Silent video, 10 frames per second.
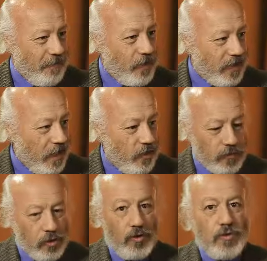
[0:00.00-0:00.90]
porque
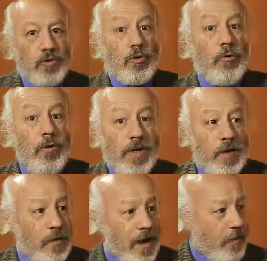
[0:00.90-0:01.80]
ellos
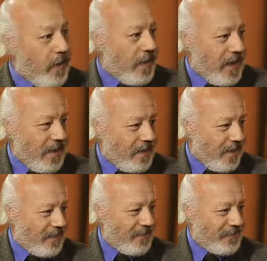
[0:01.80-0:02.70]
construyen una nueva realidad.